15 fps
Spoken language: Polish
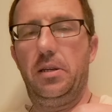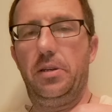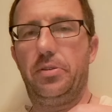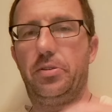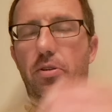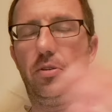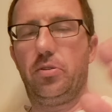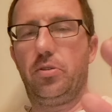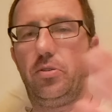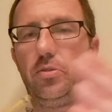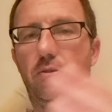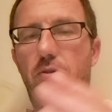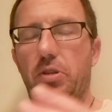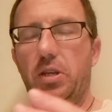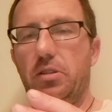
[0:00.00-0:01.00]
I co, to,
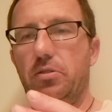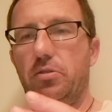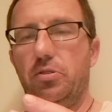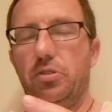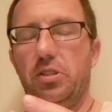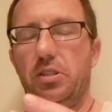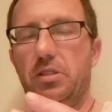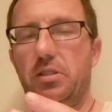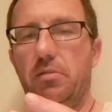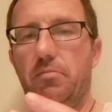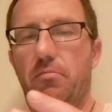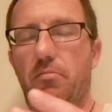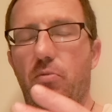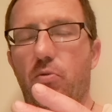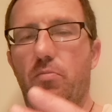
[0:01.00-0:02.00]
to jak ktoś jest
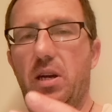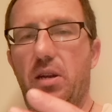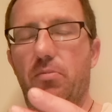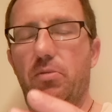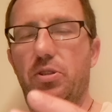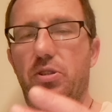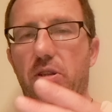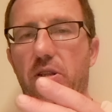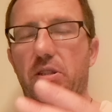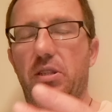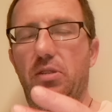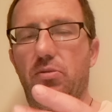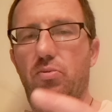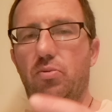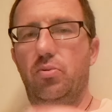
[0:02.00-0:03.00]
umarły, czyli
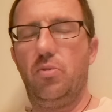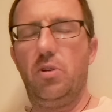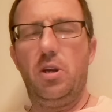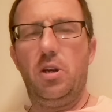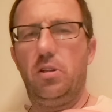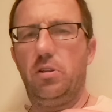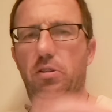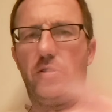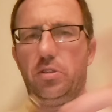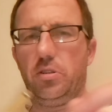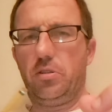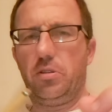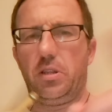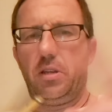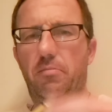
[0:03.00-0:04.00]
na duchu, to co,
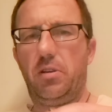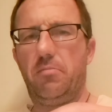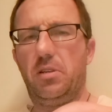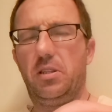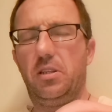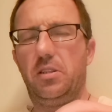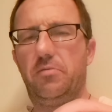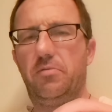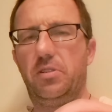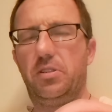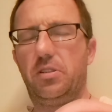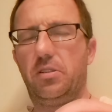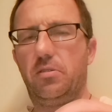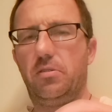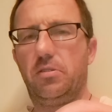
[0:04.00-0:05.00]
to tam nie ma
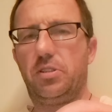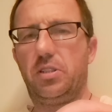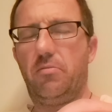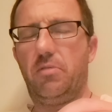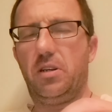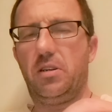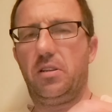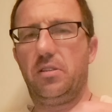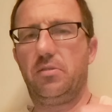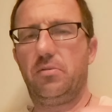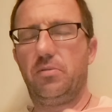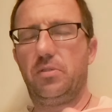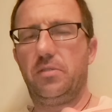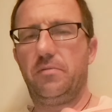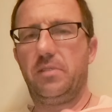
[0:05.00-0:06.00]
Najświętszego Ciała
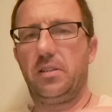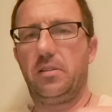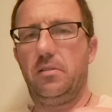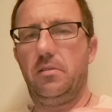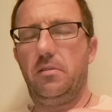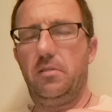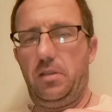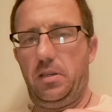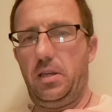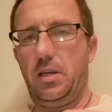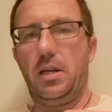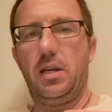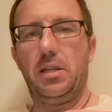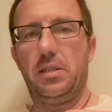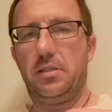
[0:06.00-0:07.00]
Chrystusowego?
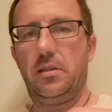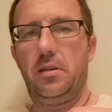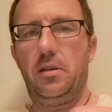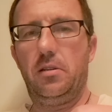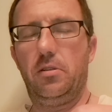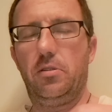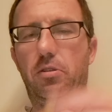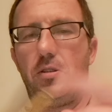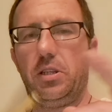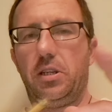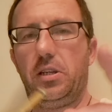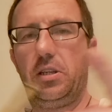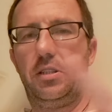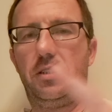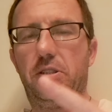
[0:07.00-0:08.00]
Jest no to tak
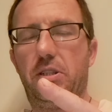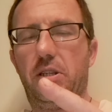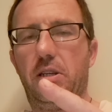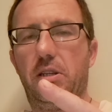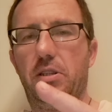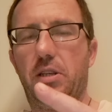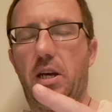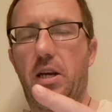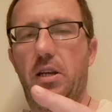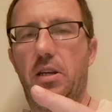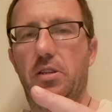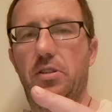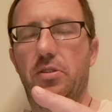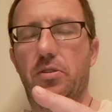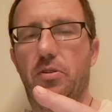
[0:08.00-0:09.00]
jest, że a
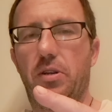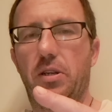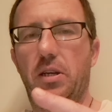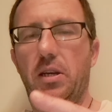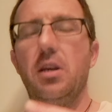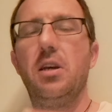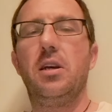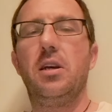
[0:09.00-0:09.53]
jest chory.